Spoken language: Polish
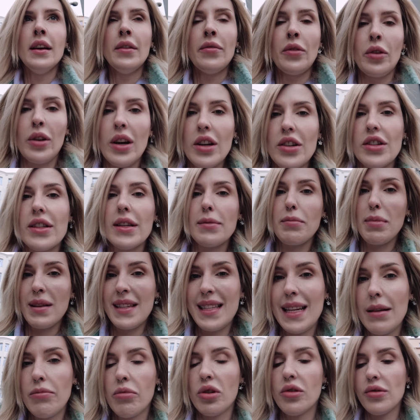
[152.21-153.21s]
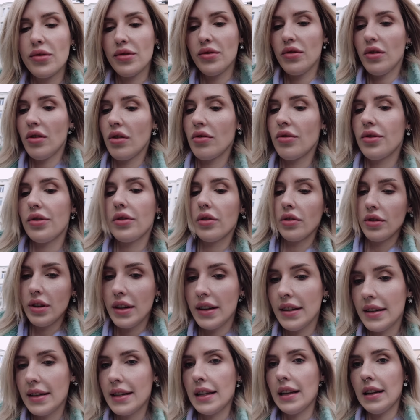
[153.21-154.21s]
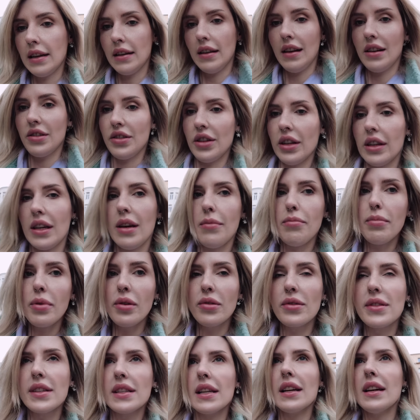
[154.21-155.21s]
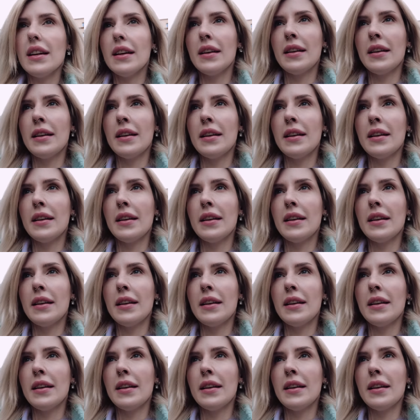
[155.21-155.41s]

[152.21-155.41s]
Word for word: no każde pasemko zdjąć to nie jest e, aż takie proste.